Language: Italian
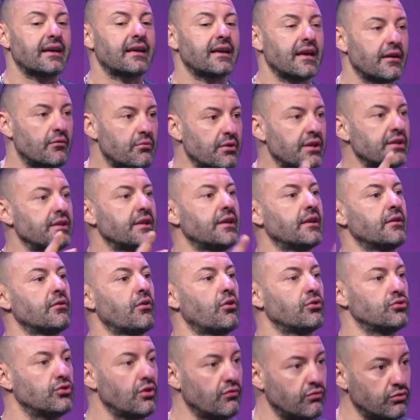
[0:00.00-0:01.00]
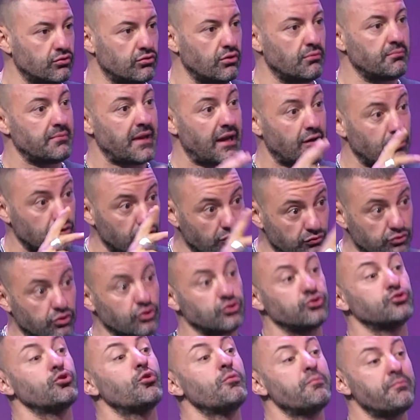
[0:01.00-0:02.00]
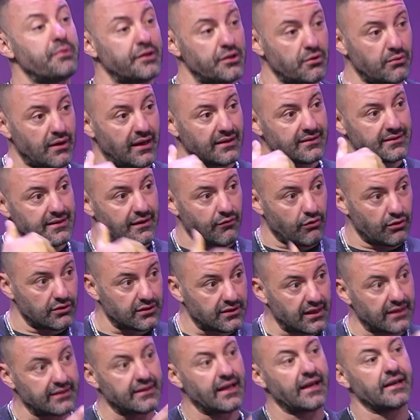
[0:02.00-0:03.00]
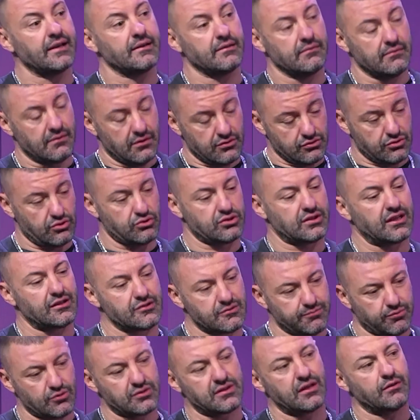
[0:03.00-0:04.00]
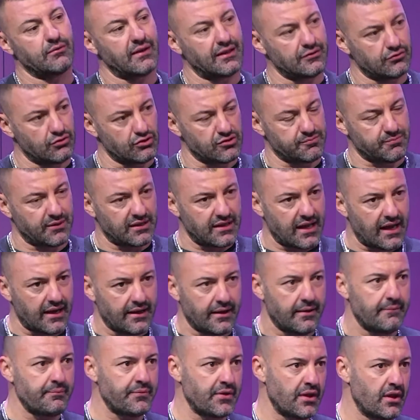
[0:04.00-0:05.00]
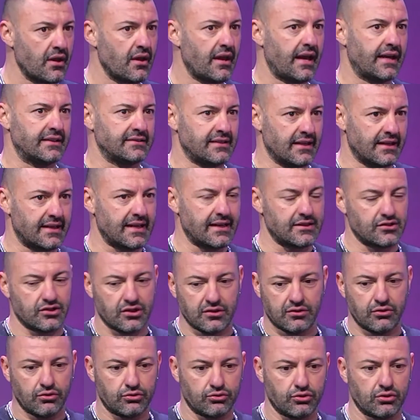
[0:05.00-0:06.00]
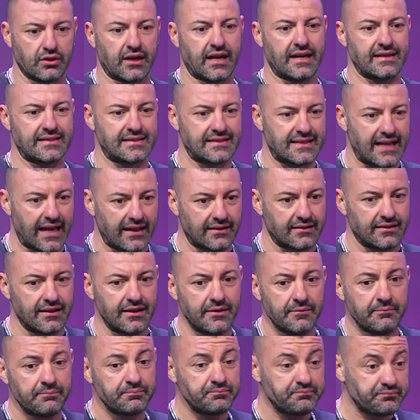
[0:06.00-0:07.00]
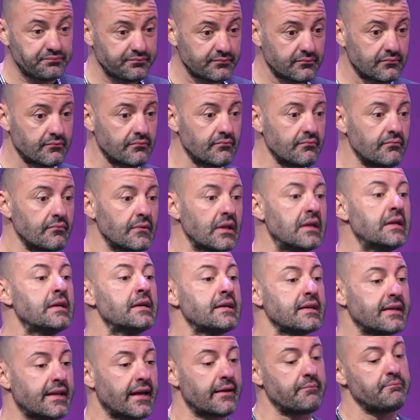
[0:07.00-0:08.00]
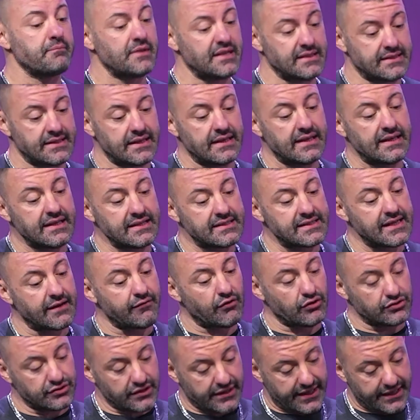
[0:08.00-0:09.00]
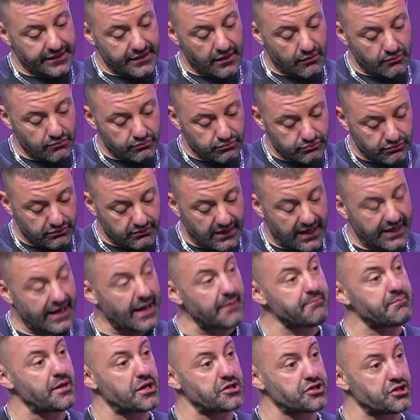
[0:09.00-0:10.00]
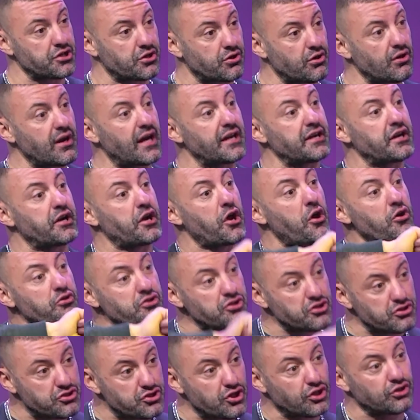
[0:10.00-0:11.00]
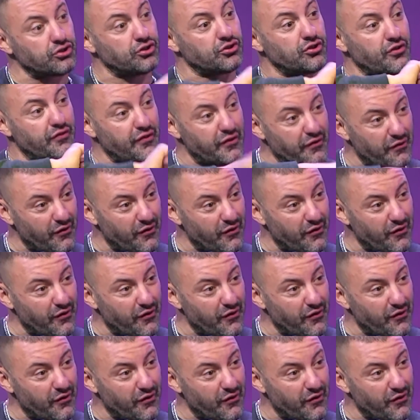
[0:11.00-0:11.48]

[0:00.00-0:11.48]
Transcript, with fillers: a che quindi dovuto, mi hanno dovuto rompere un'altra volta, andai, sono stato spostato in un altro ospedale e ringrazio il dottor Castaldi che mi il Lizavor, che era una gabbia circolare che ogni giorno